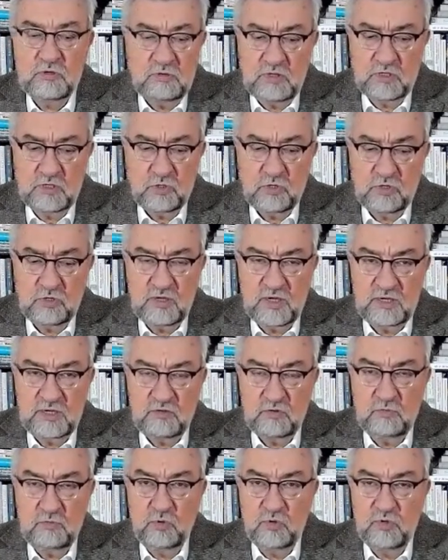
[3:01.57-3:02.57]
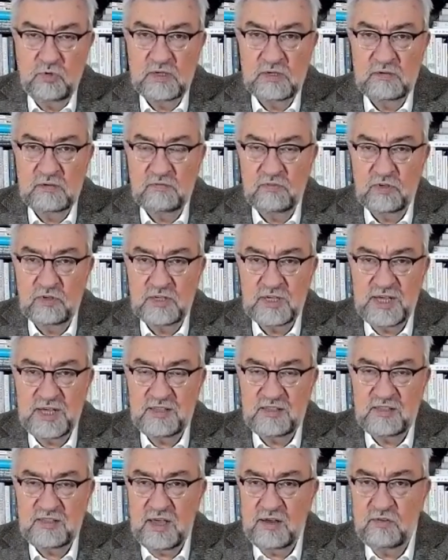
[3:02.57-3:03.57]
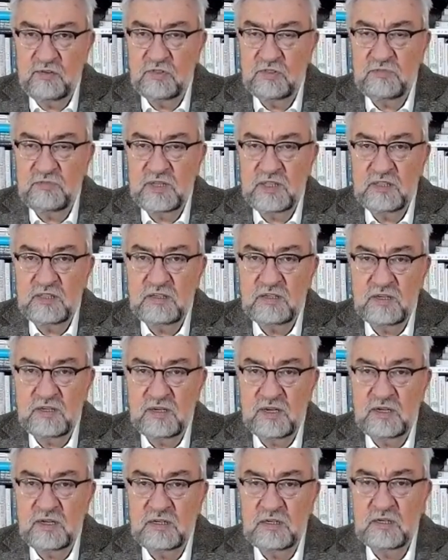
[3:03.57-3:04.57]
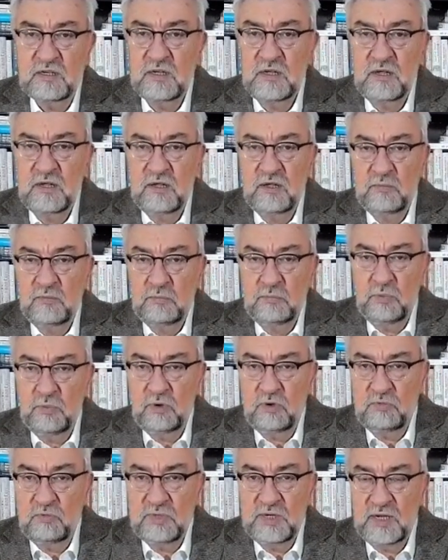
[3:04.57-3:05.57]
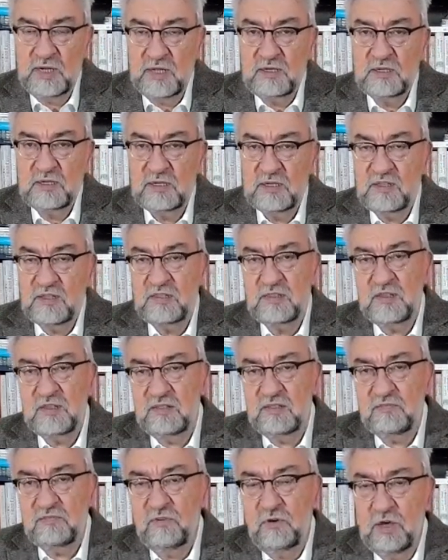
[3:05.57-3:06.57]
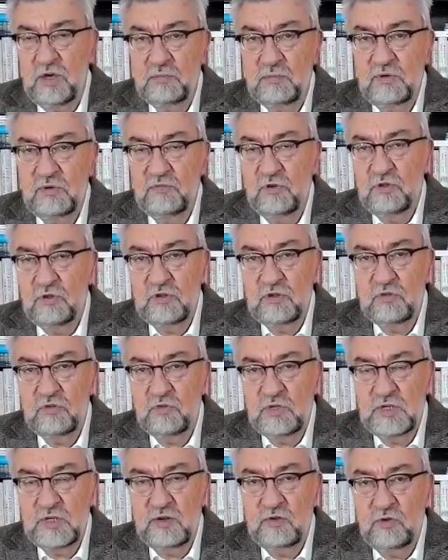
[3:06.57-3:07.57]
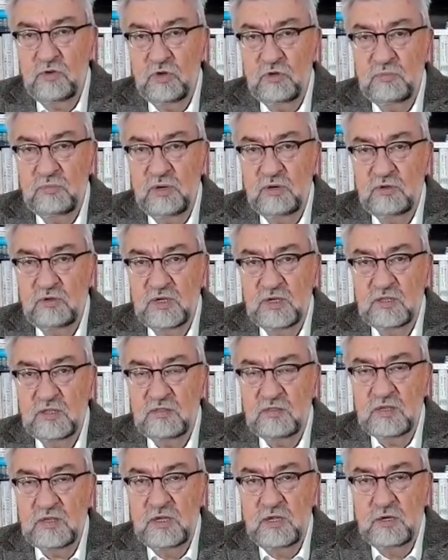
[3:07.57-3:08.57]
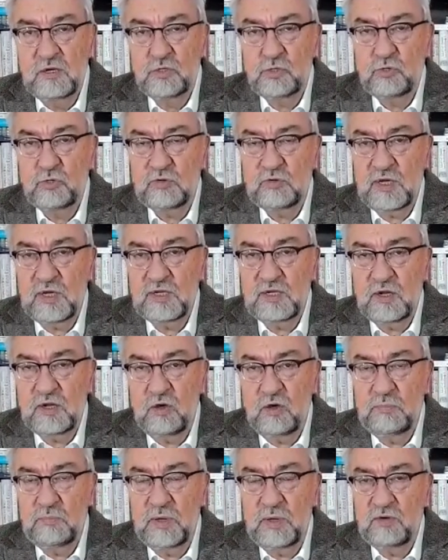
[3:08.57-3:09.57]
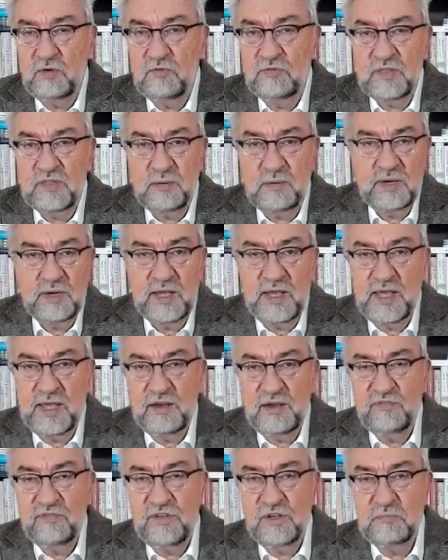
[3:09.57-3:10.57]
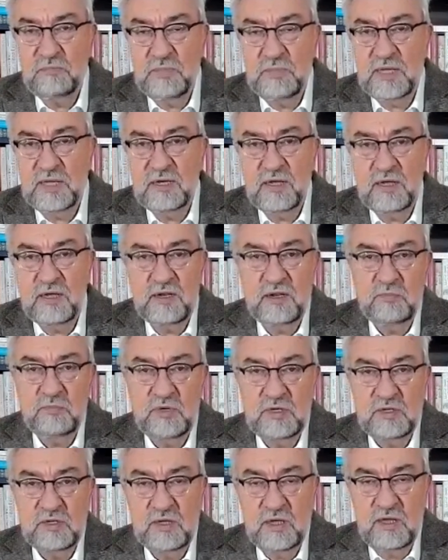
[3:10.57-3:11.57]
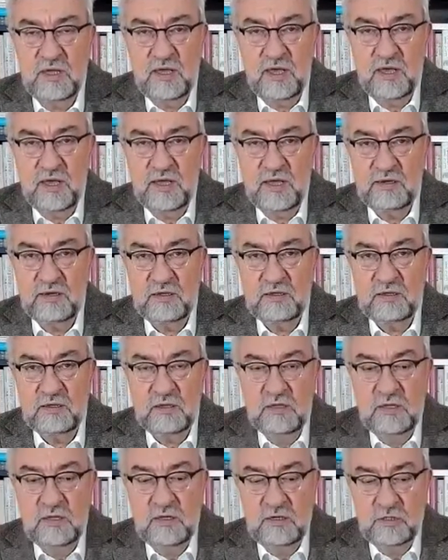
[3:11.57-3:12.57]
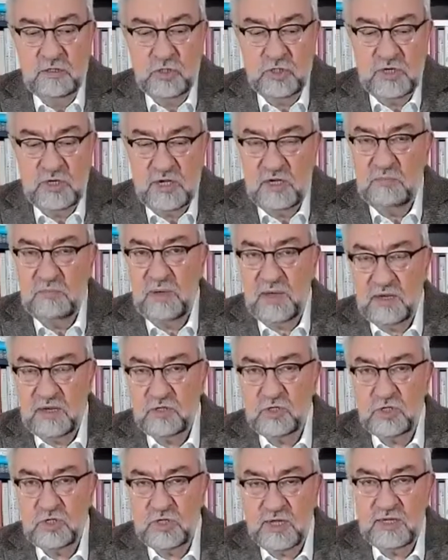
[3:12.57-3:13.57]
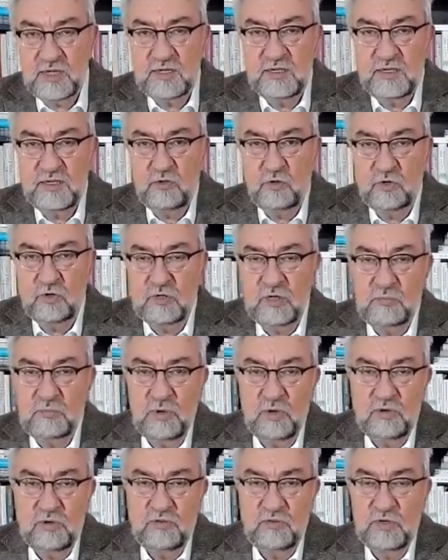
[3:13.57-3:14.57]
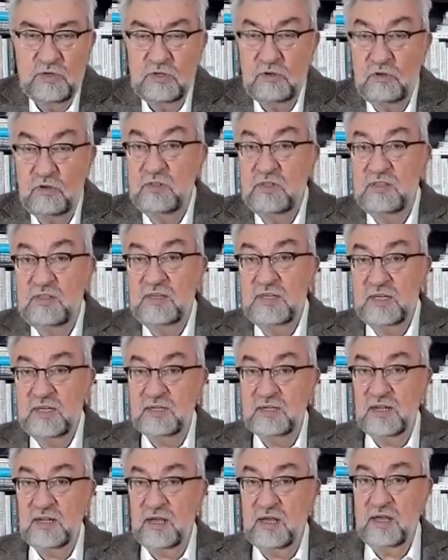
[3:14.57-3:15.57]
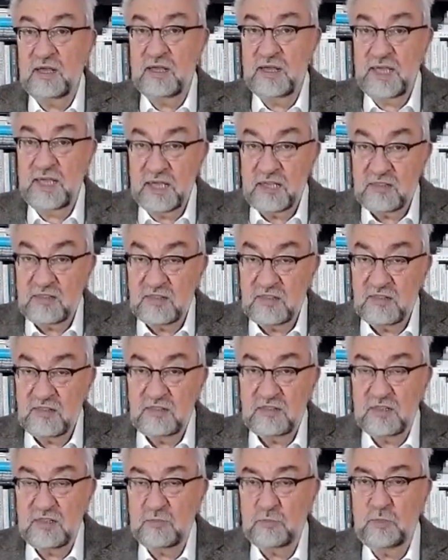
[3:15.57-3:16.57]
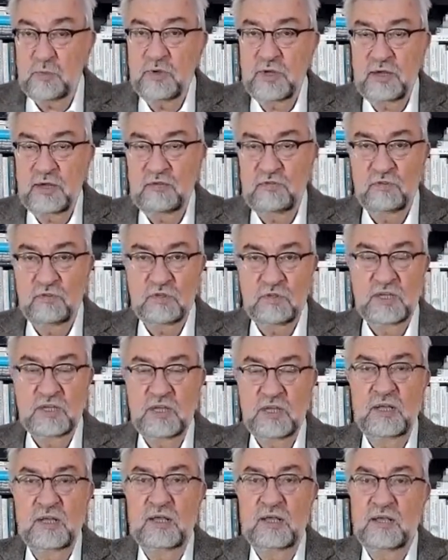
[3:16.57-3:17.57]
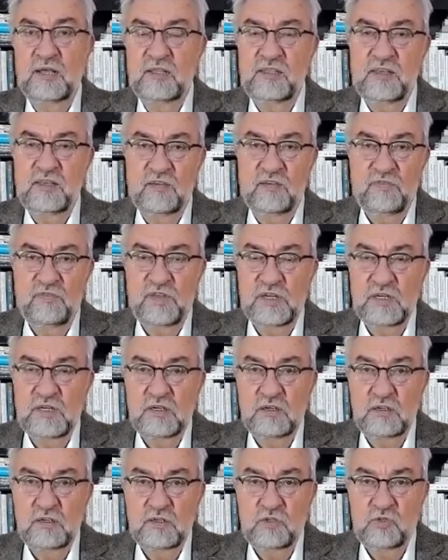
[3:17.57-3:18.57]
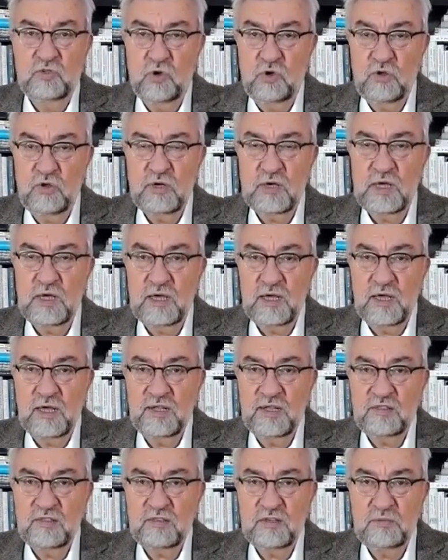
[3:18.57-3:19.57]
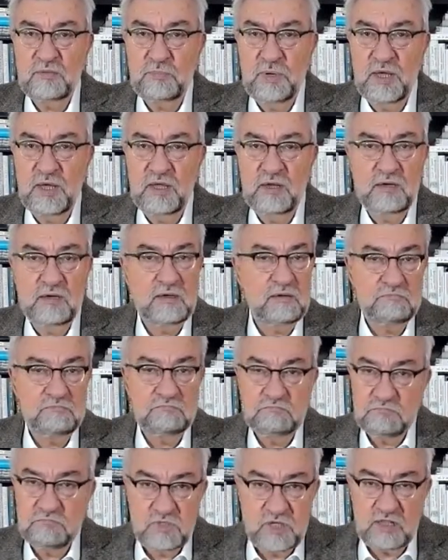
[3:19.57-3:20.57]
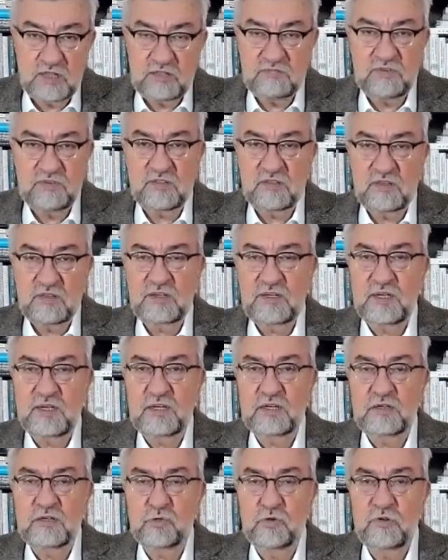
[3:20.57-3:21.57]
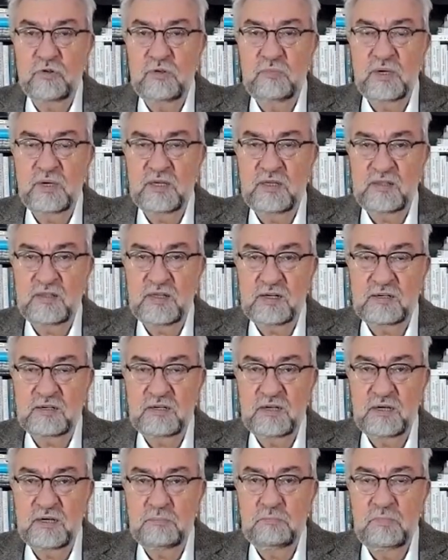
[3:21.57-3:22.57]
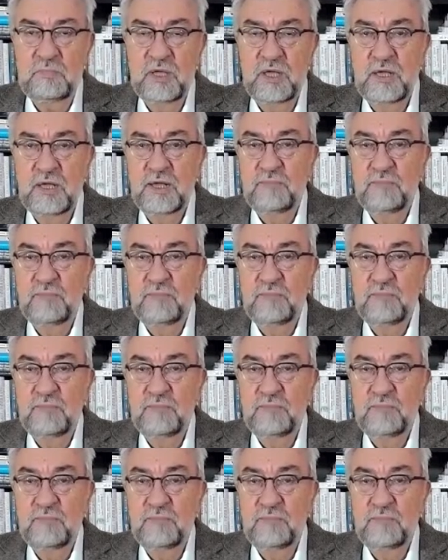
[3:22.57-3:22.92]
oder Stuttgart und München wird S21 genannt. Prominent ist das Vorhaben geworden durch den Neubau des Stuttgarter Hauptbahnhofs, aber da hängt viel mehr dran, nämlich eine Schnellbahnstrecke, die dort gebaut wird. Und siehe da, erstens, das Projekt wird sehr viel teurer als geplant, das, was Kritiker schon immer gesagt haben.